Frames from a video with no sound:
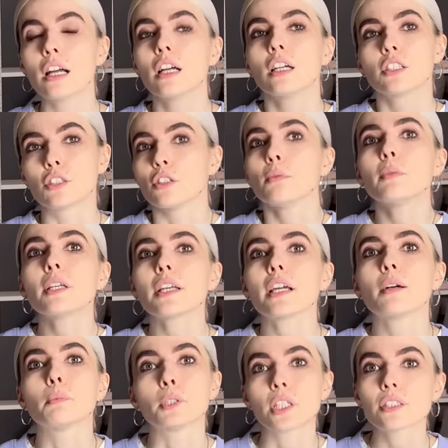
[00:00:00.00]
с людьми ей
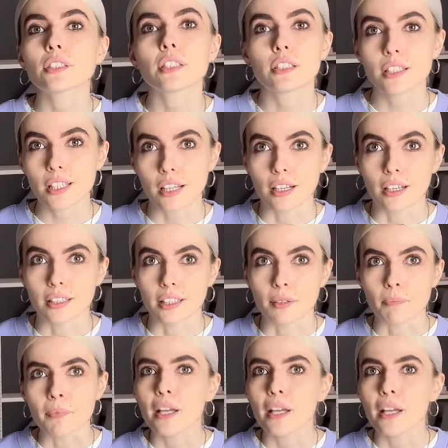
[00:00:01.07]
общаться некогда.